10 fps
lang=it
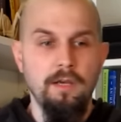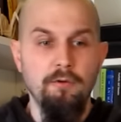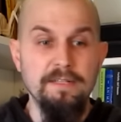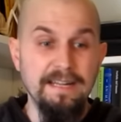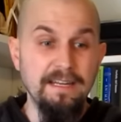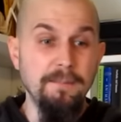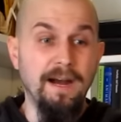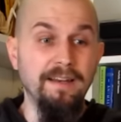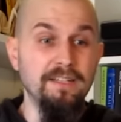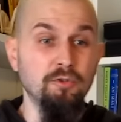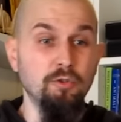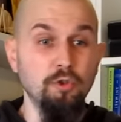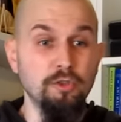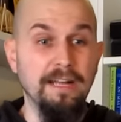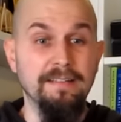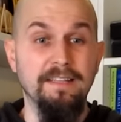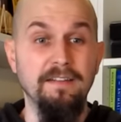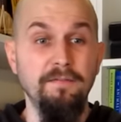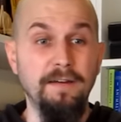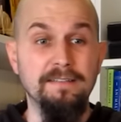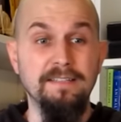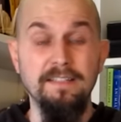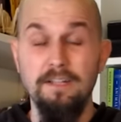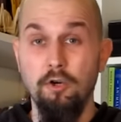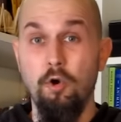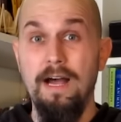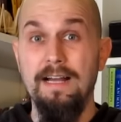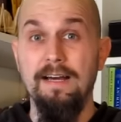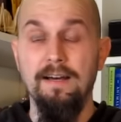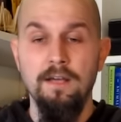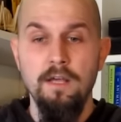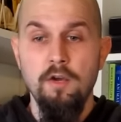Questi animali sono dotati infatti di cloaca,